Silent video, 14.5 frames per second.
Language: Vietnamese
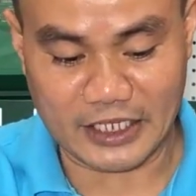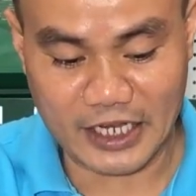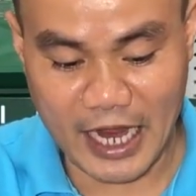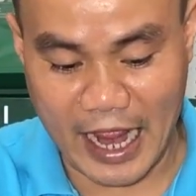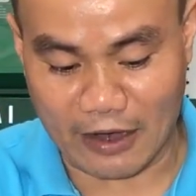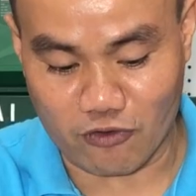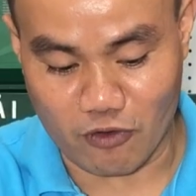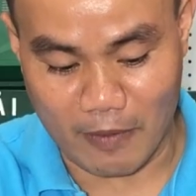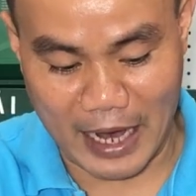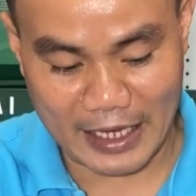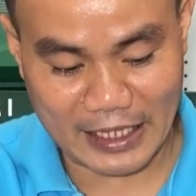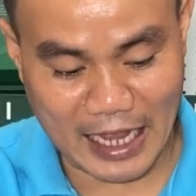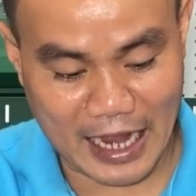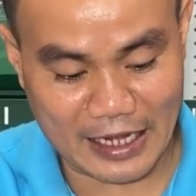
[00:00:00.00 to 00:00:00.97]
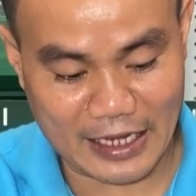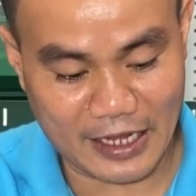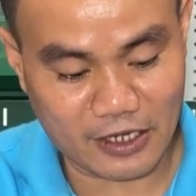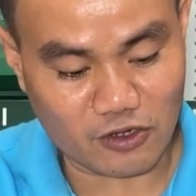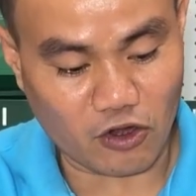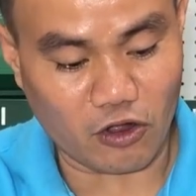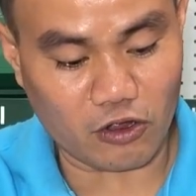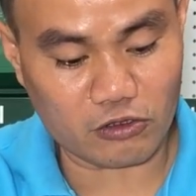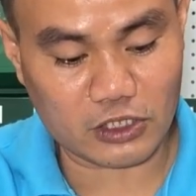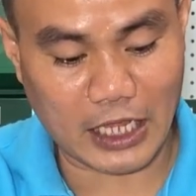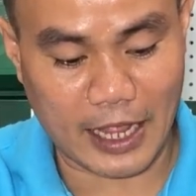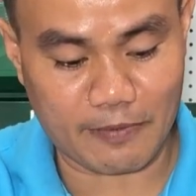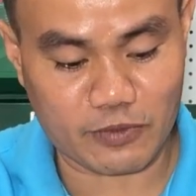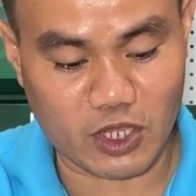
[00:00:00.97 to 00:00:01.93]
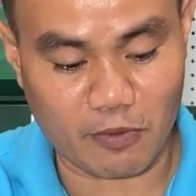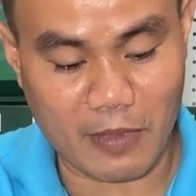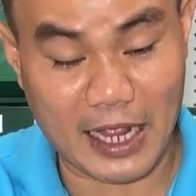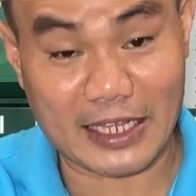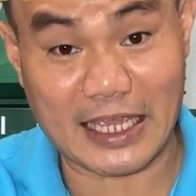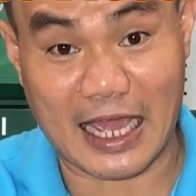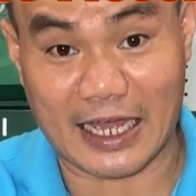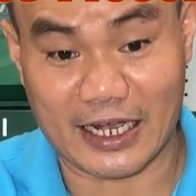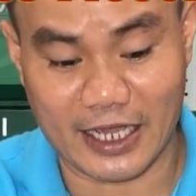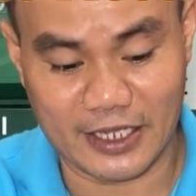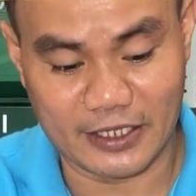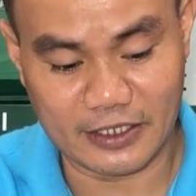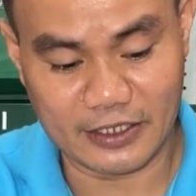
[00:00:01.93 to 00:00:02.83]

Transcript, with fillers: chính hãng của Makita nhá, có tem chống hàng giả ở đây